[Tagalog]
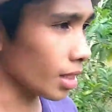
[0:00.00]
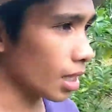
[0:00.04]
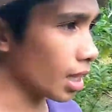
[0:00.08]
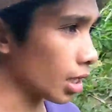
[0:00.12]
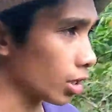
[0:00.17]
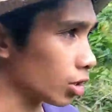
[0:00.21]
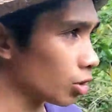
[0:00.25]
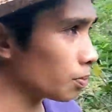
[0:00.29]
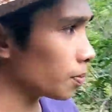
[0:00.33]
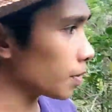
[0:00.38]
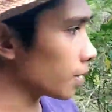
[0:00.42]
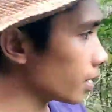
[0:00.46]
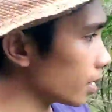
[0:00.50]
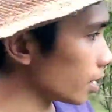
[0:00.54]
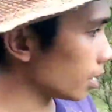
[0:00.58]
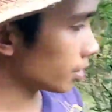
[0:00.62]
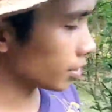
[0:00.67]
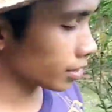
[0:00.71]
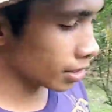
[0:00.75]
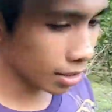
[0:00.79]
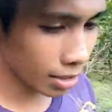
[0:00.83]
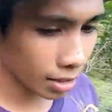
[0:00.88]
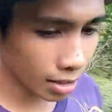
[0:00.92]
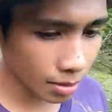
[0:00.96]
ito pala yung
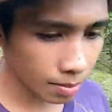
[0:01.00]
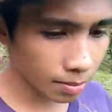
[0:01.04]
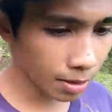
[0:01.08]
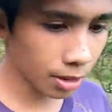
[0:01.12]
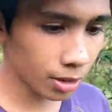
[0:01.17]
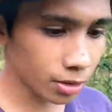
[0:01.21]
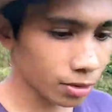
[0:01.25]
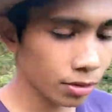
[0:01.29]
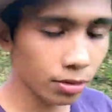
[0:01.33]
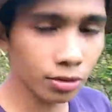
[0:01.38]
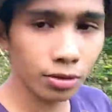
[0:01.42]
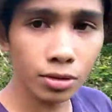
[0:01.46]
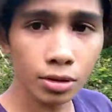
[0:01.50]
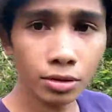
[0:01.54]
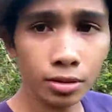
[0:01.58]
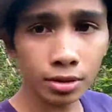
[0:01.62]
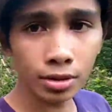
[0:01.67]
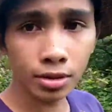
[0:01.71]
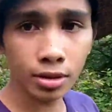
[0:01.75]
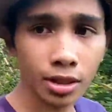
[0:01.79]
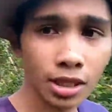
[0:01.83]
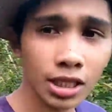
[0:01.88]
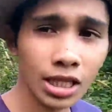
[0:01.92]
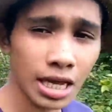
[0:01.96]
isang level to
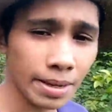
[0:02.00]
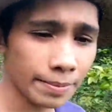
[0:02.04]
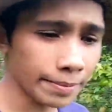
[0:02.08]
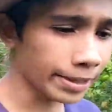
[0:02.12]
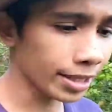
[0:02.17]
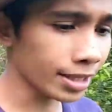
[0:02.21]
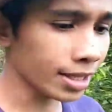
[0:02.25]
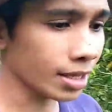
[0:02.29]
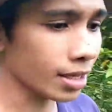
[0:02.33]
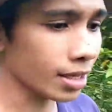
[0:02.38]
namin